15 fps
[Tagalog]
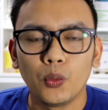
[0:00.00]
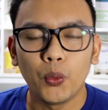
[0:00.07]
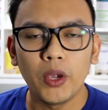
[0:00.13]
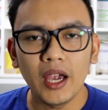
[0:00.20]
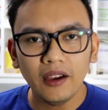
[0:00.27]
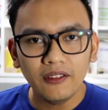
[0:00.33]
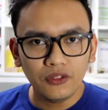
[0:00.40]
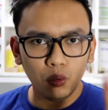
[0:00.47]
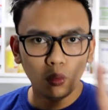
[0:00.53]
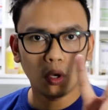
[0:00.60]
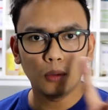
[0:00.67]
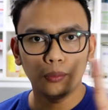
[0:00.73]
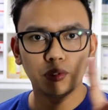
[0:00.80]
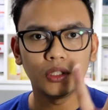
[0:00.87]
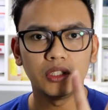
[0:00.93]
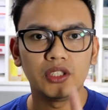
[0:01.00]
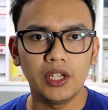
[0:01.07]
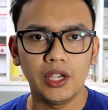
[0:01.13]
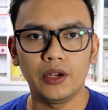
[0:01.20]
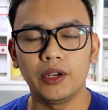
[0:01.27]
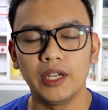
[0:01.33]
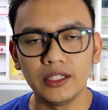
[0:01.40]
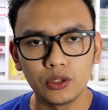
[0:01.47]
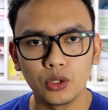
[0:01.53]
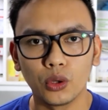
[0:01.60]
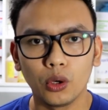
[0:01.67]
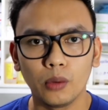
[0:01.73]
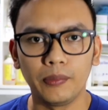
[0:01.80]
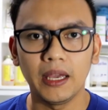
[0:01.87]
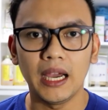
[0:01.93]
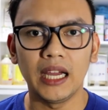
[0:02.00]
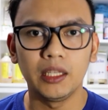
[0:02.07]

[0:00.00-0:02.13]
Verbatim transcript: we have two options here in Zootopia